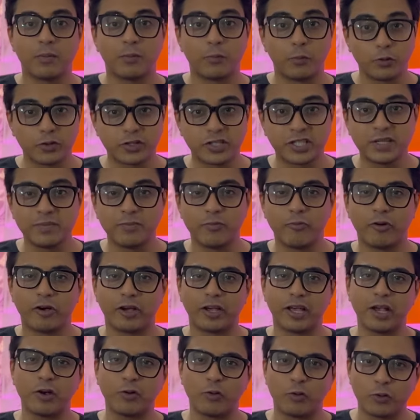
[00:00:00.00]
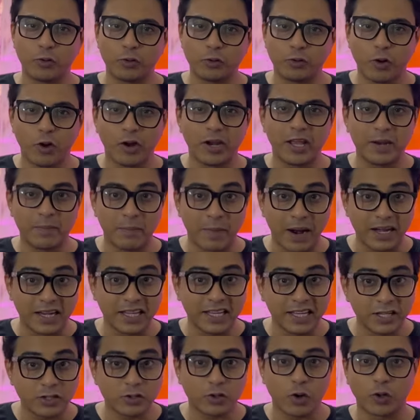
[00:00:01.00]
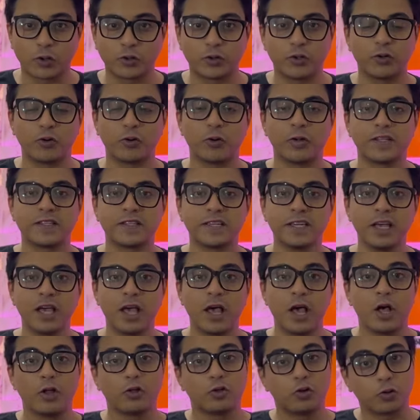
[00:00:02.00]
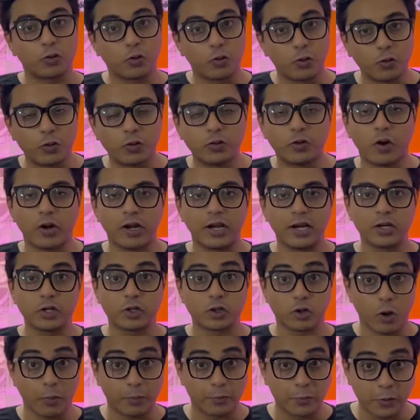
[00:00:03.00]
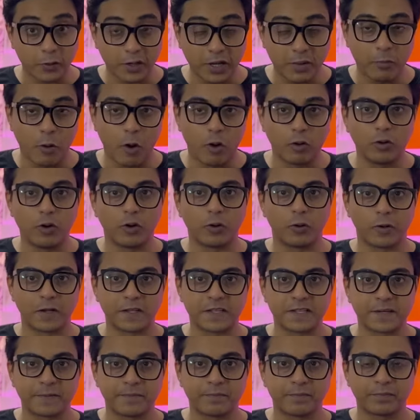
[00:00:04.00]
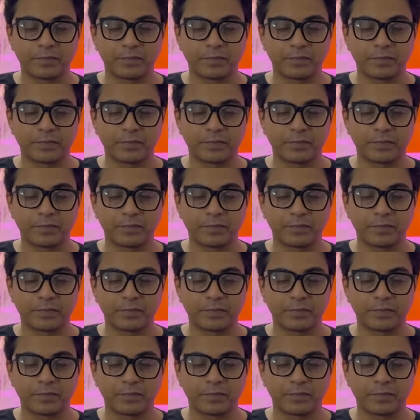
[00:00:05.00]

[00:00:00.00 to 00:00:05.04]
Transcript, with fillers: পশ্চিমবঙ্গে কোনো দলের মাটিকে শক্ত করেছে তো কোনো দলের স্বপ্নকে ভঙ্গ করেছে